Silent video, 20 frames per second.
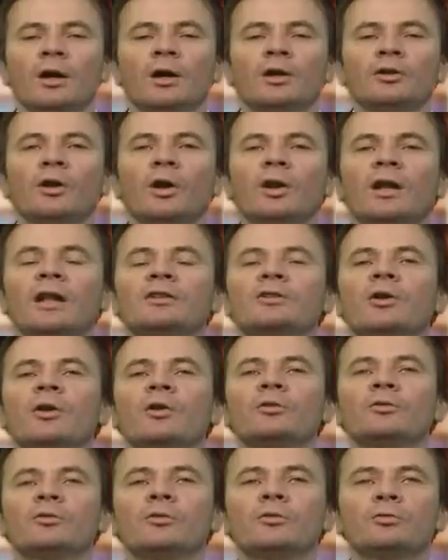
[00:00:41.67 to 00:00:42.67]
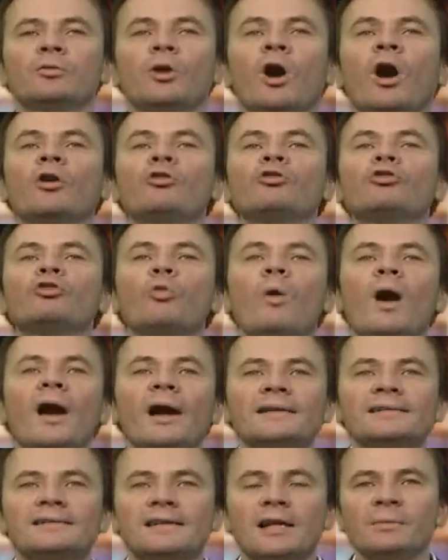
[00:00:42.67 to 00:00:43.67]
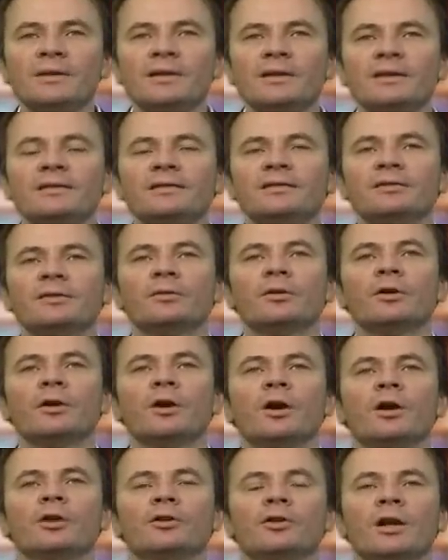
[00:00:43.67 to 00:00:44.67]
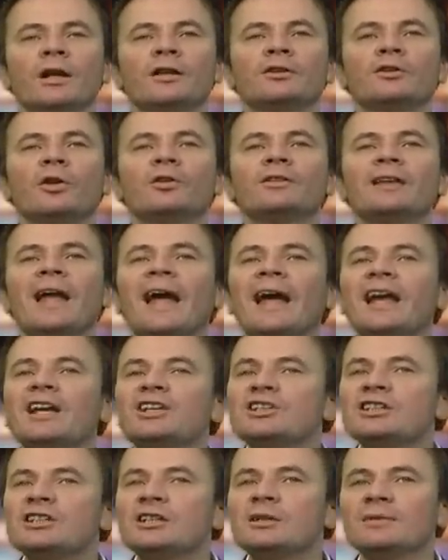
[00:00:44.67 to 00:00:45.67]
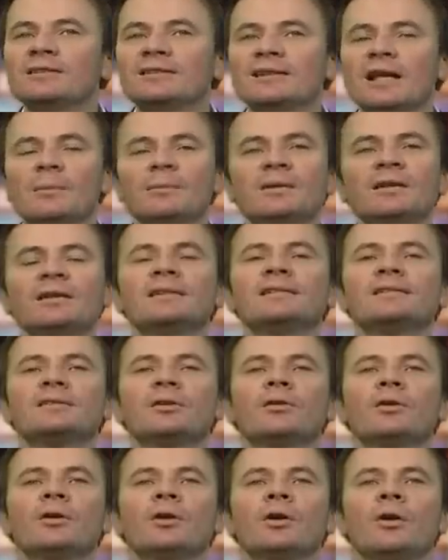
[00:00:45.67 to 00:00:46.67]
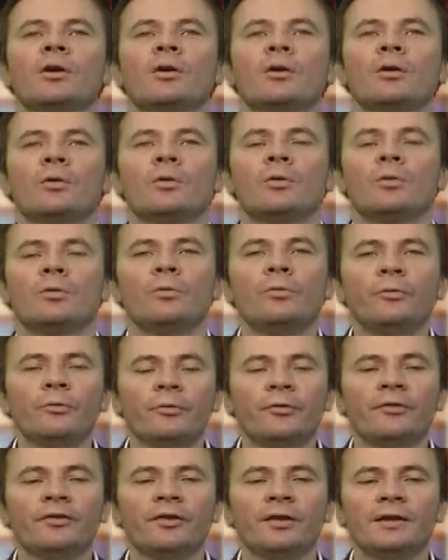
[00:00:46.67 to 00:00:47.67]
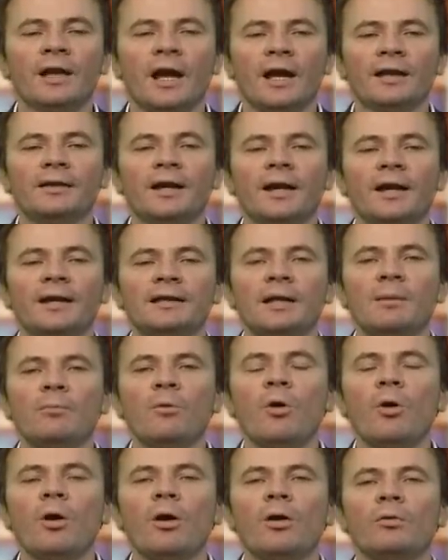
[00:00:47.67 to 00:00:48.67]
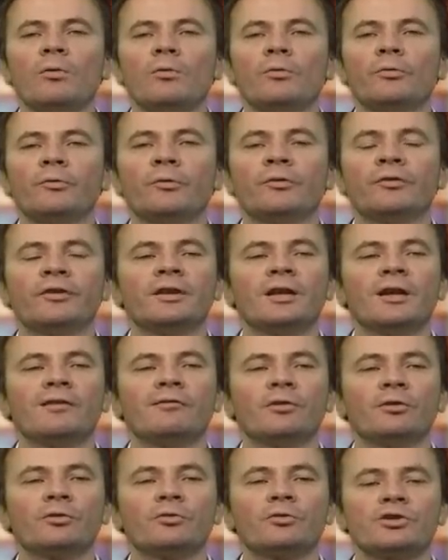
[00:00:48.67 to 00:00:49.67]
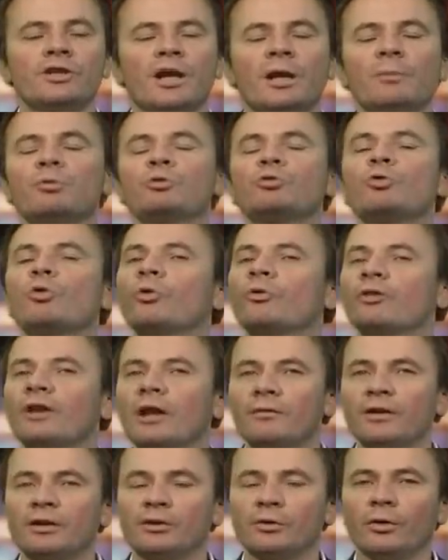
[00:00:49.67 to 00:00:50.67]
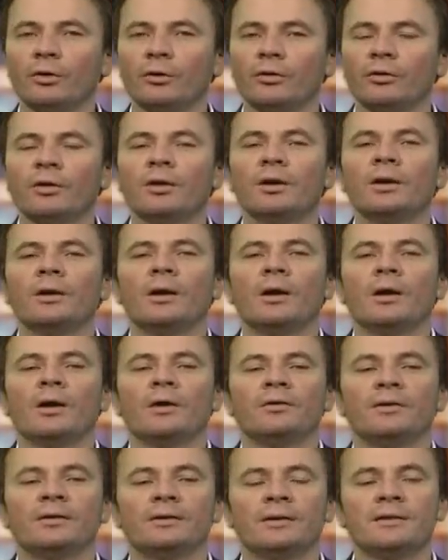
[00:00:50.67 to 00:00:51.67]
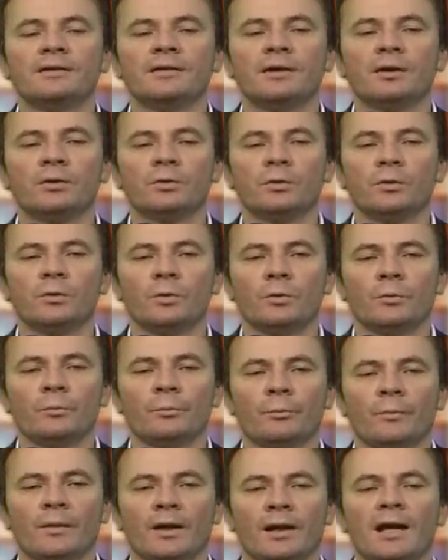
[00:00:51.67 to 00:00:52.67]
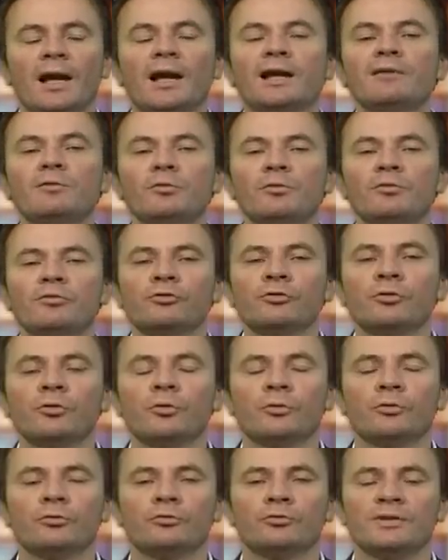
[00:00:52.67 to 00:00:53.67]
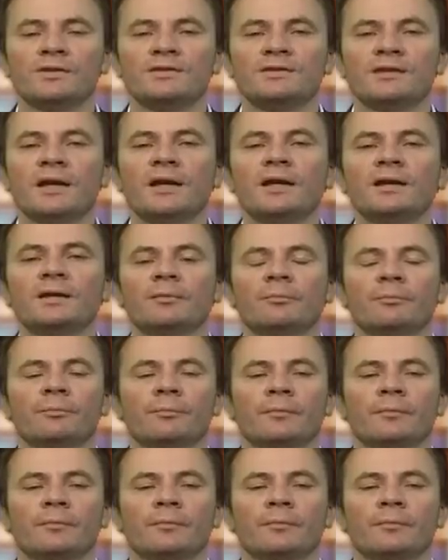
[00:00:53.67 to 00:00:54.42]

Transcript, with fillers: dans l'attente du grand soir islamiste, dans l'attente d'un régime islamiste. Le succès de Nahada est d'abord le succès d'un vote que je dirais plutôt conservateur. C'est-à-dire que la révolution tunisienne,